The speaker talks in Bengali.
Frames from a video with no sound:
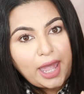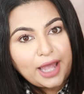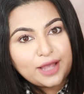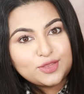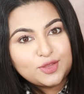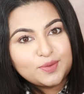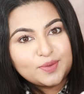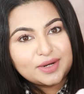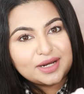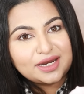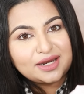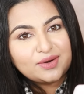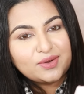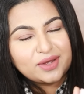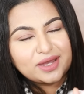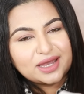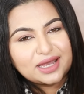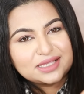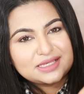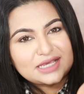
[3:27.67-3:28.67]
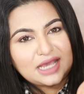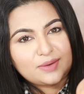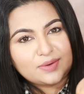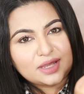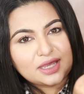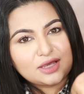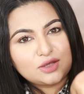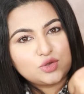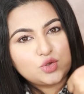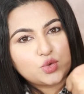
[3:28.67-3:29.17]
একদম ক্লিন হয়ে গেছে
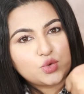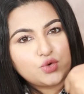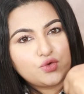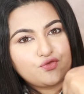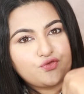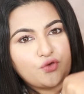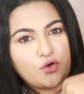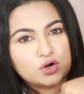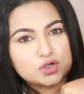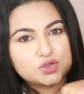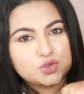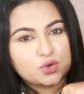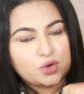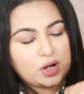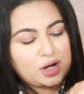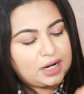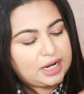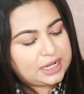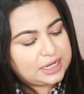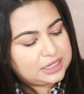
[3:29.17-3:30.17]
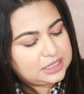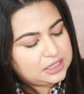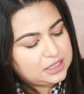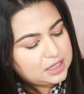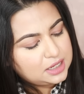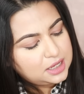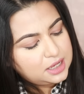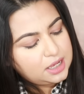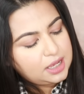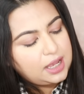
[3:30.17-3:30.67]
আমাকে কিন্তু কোনো ফোর্সও করা লাগেনি
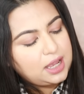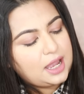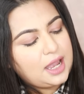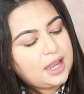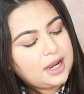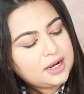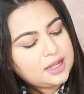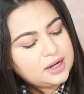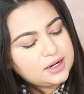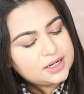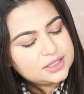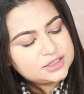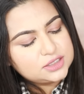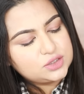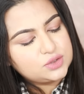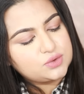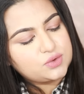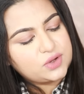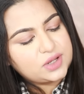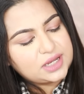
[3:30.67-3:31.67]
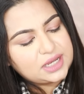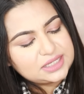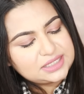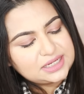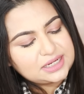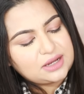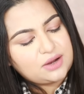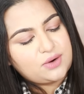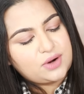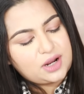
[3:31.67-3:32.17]
হালকা রেজিটিউ রয়ে
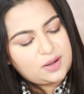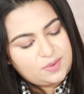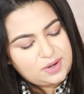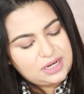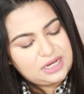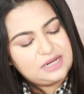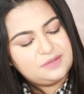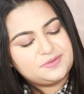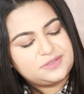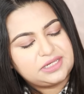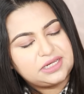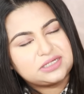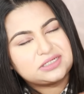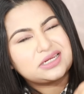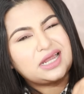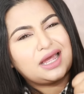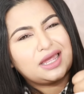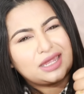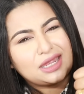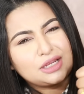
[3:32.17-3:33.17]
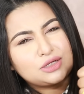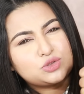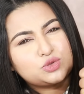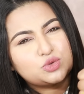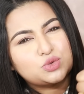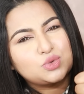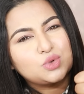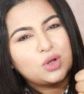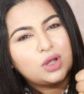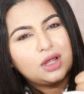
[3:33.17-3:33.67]
গেছে কারণ আমার লিপস্টিকটা
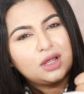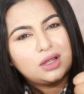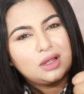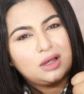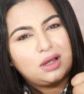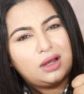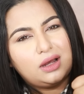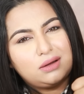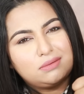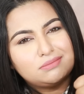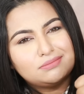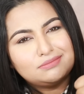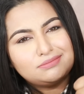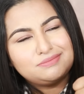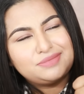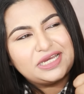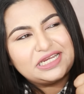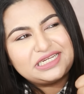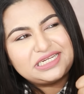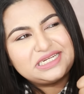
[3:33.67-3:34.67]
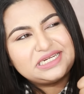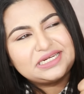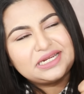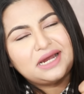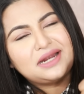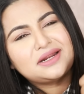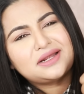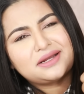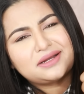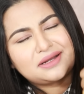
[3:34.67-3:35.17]
একটু বেশি
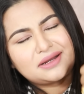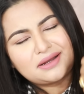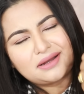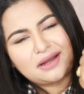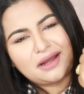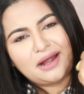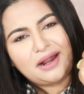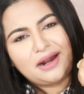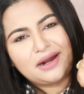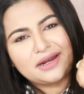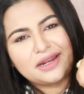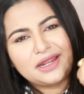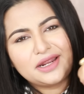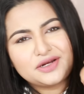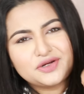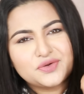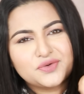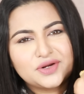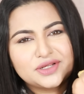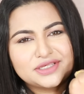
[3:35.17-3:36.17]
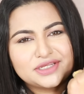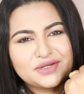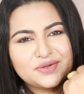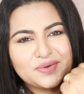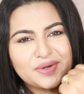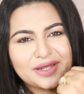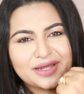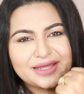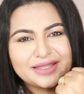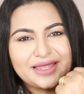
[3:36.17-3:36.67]
ডার্ক আর একটু
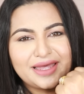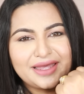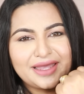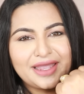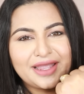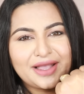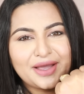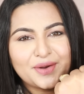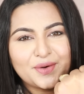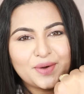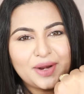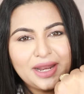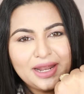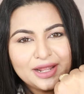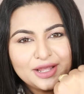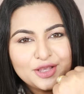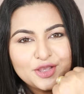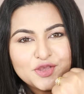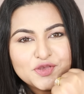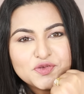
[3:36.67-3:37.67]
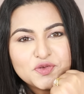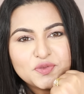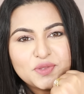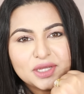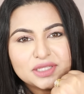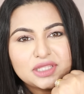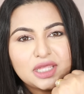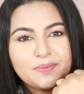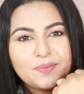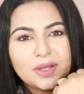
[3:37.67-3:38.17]
রেজিডিউ রেখে দেয় এই কারণে সো
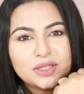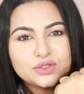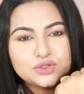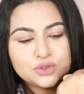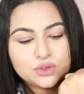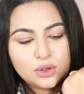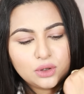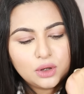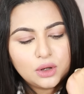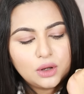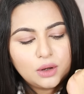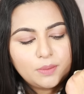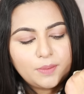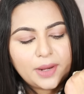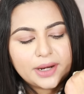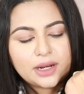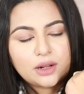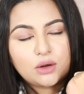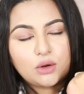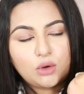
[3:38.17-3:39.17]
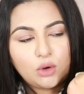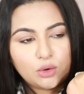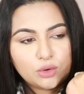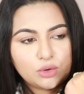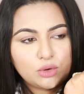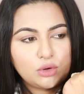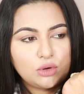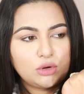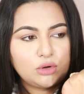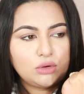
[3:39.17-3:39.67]
দেখতেই পাচ্ছ মানে
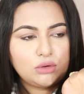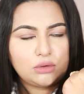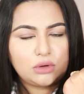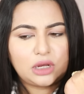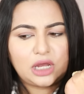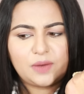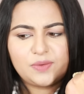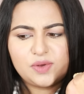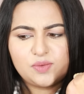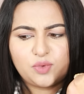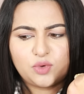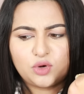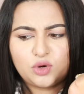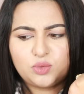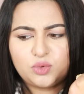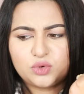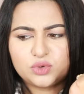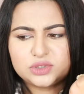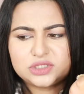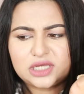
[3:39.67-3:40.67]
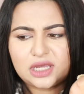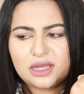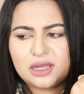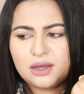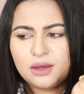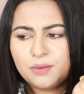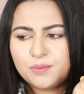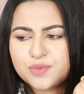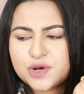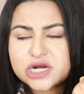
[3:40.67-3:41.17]
কোনো আমি বলবো যে
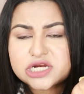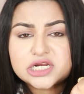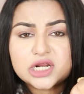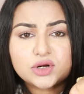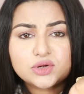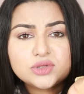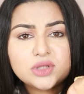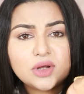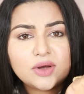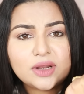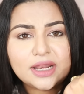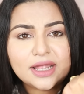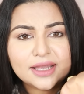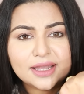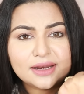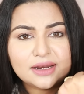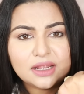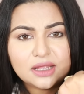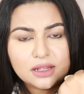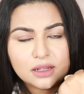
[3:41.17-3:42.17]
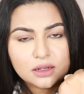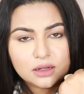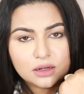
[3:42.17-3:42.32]
প্রেশারও দেওয়া লাগে না